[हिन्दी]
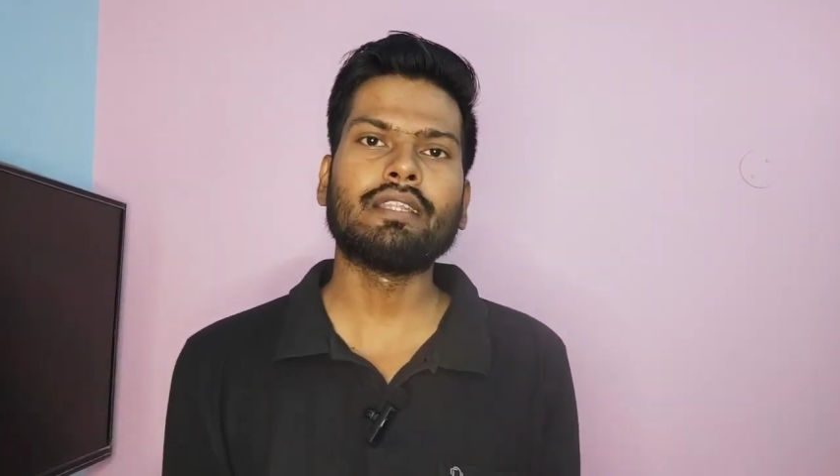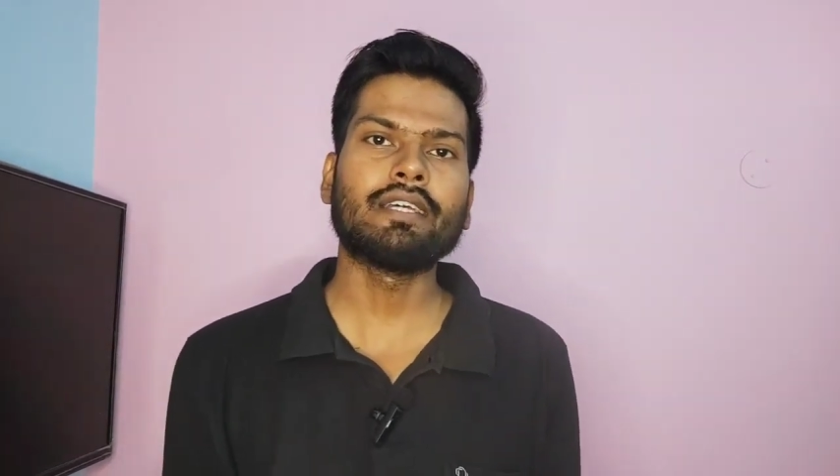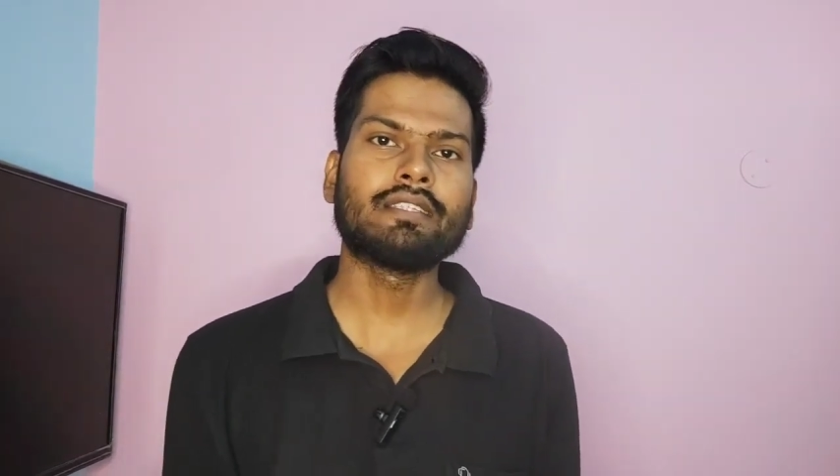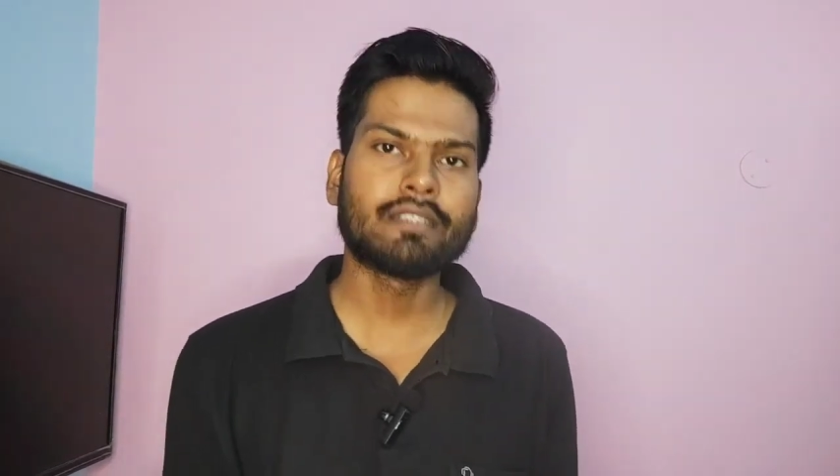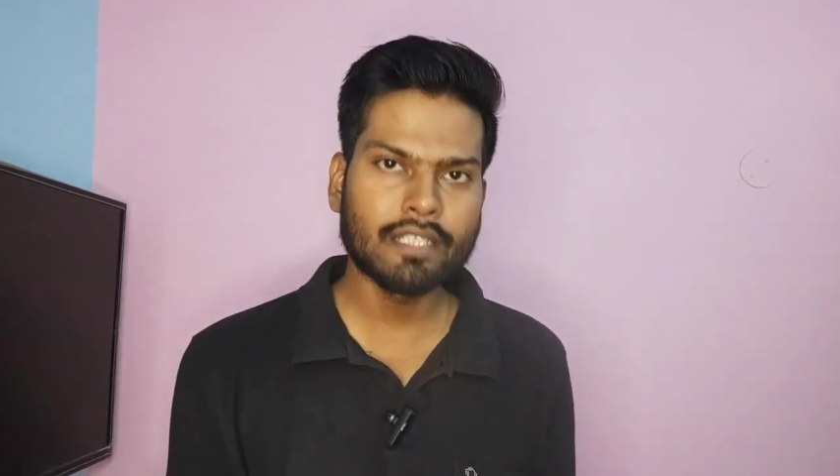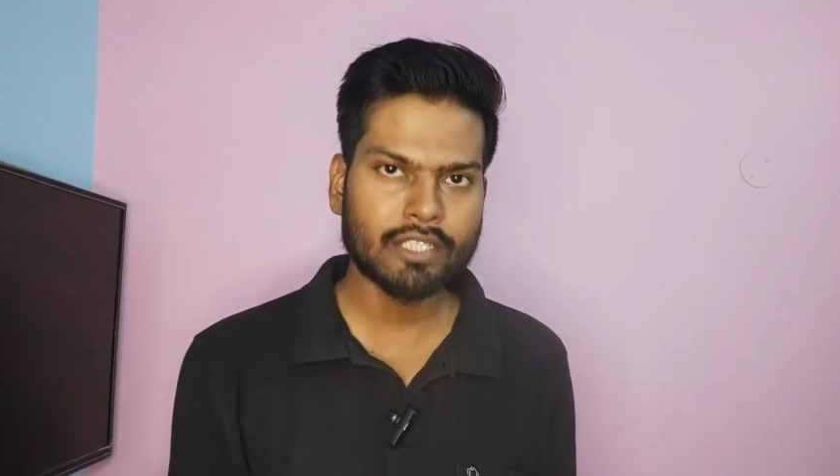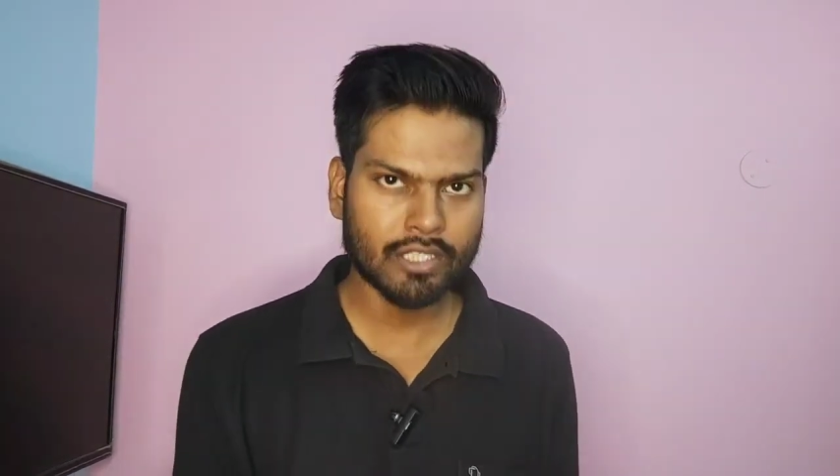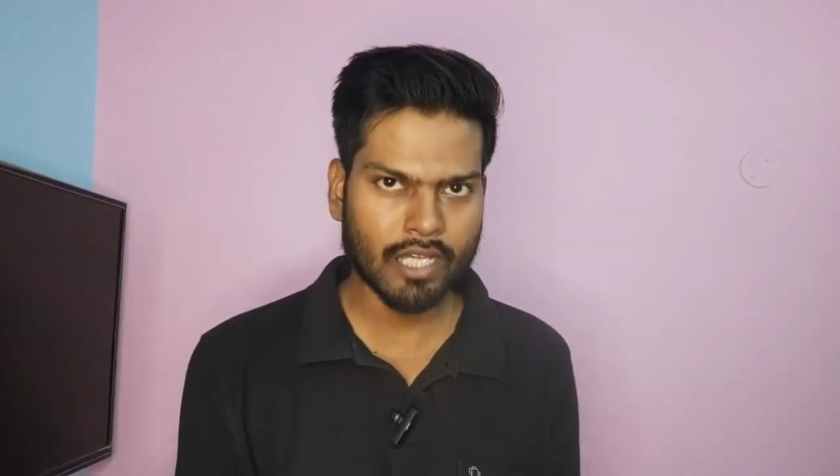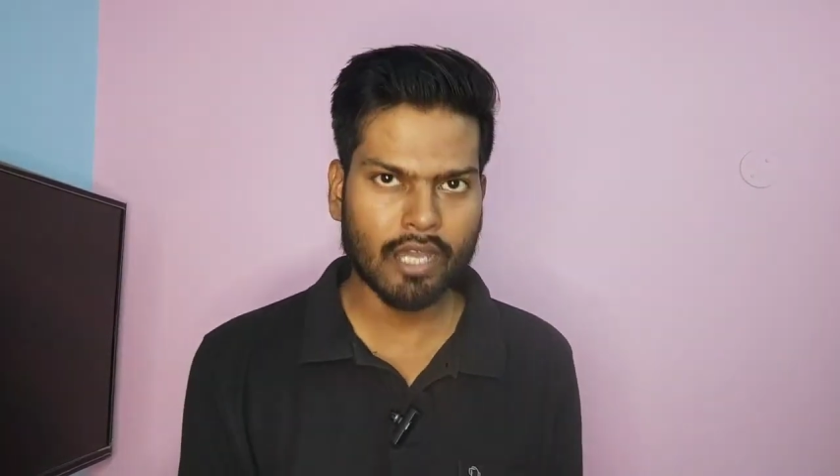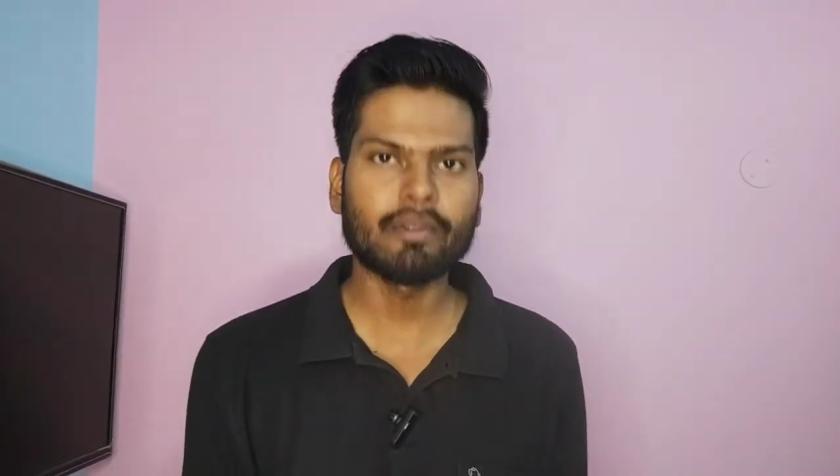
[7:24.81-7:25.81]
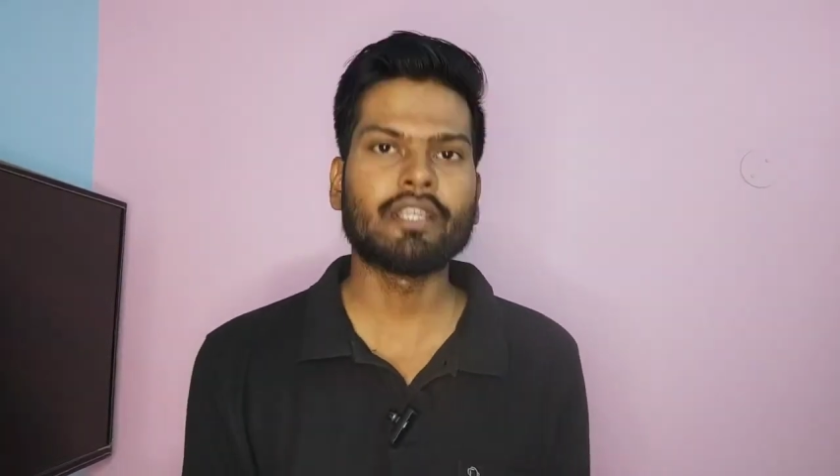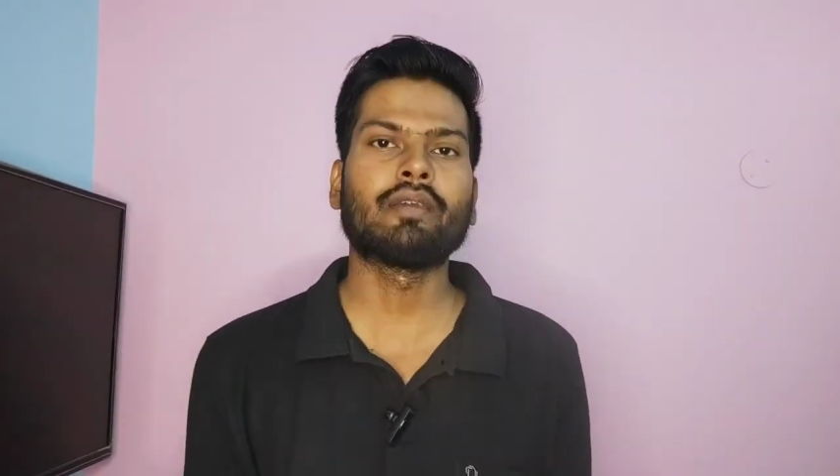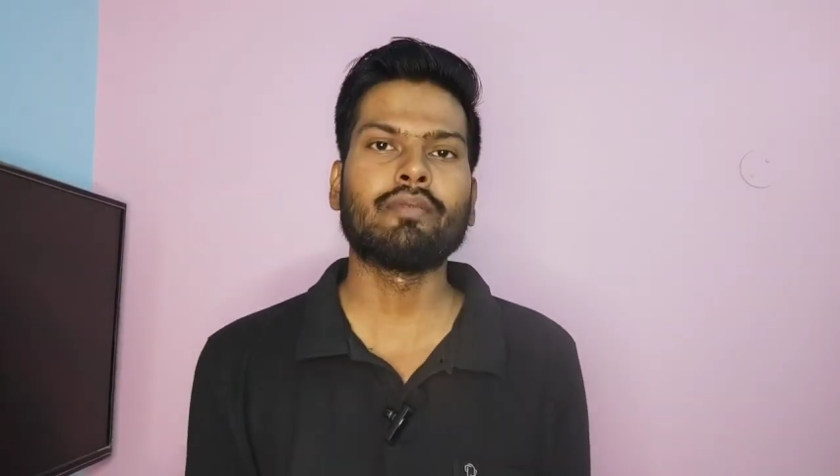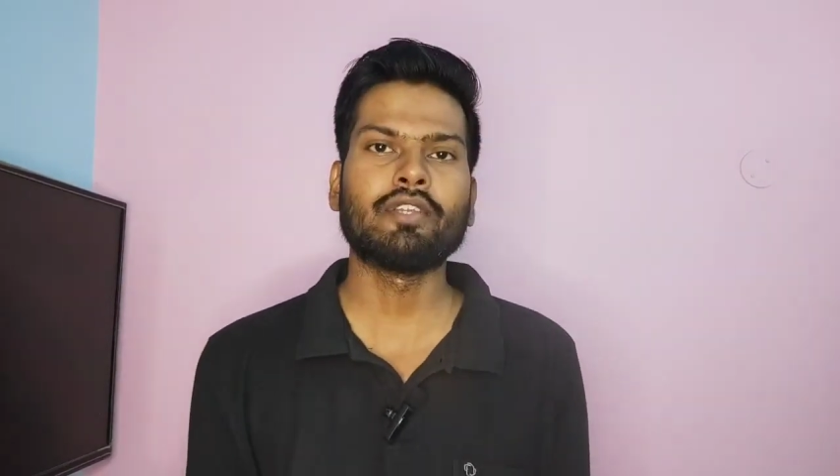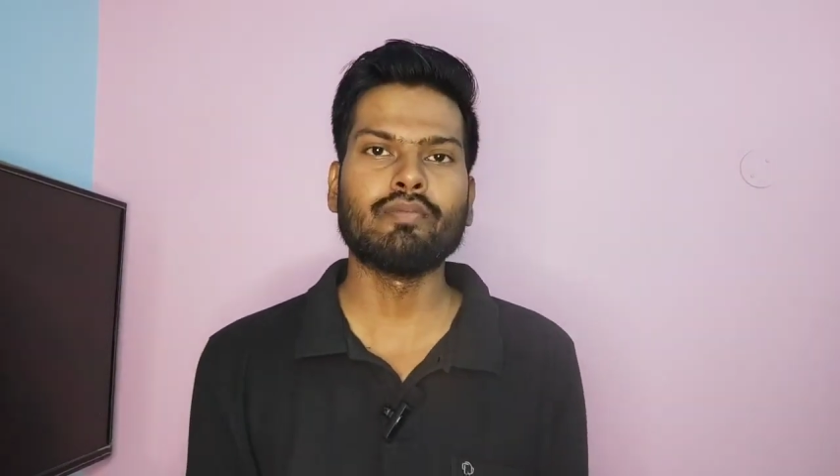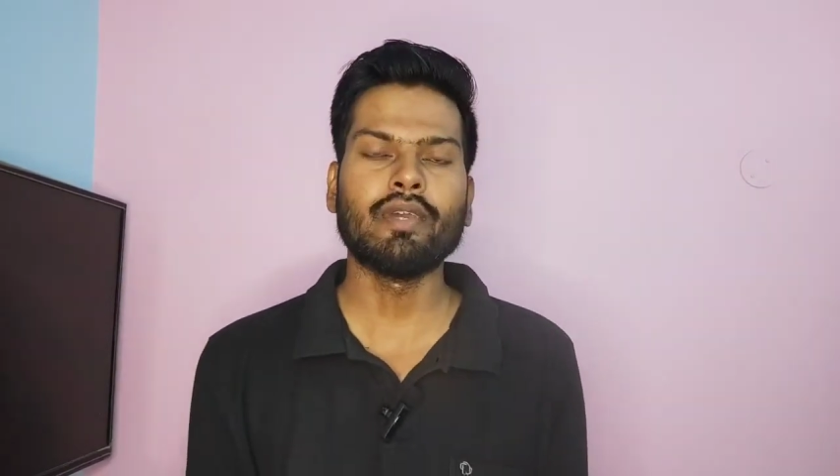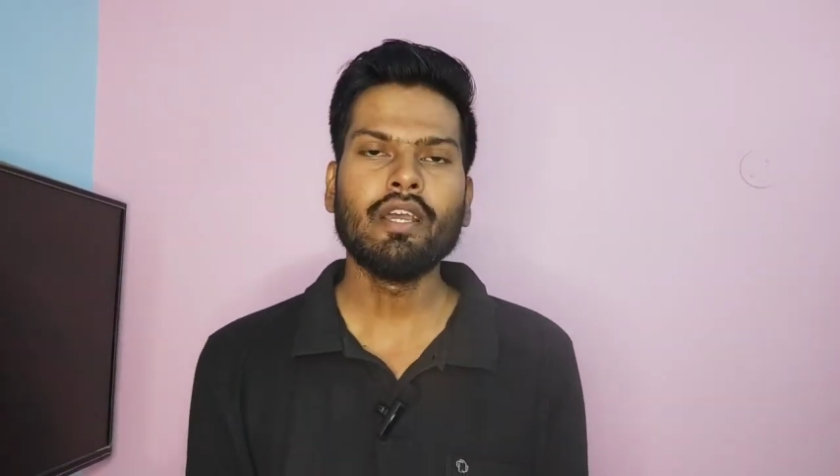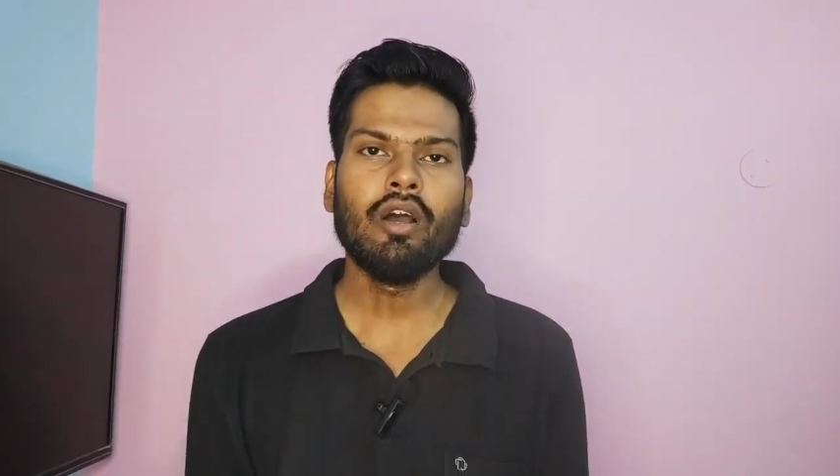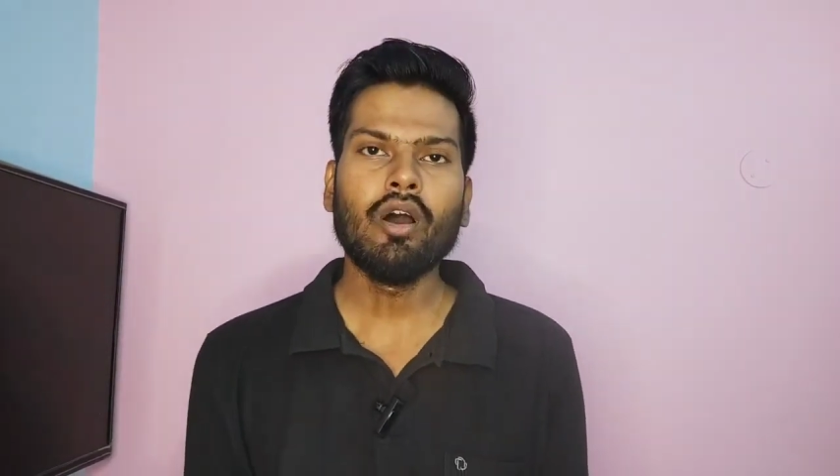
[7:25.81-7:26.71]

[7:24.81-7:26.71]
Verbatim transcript: 10 से 4 बजे के बीच में